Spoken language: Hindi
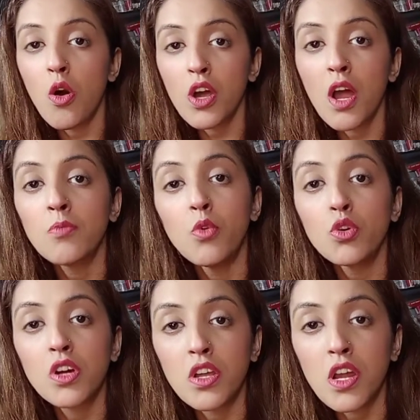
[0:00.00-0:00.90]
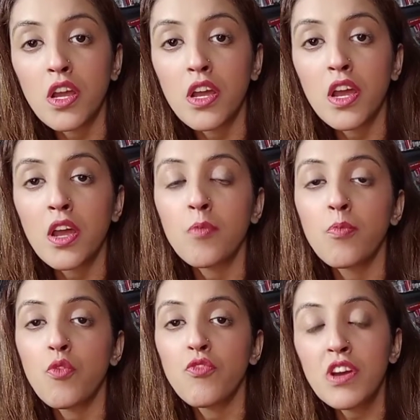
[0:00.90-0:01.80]
और हम लोग कर रहे हैं
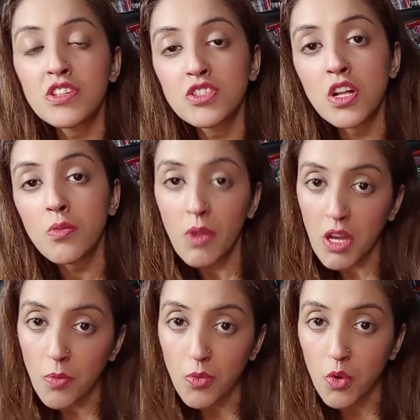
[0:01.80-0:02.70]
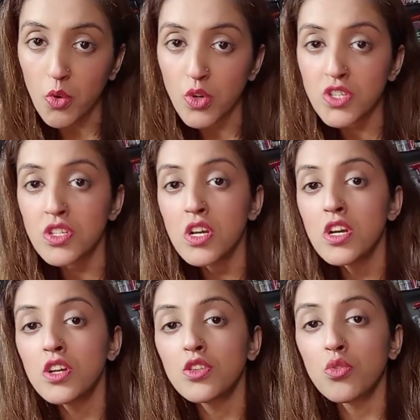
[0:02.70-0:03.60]
प्रोफेशनल मेकअप कोर्स
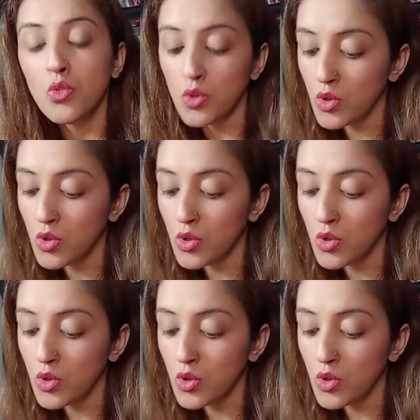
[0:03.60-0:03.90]
तो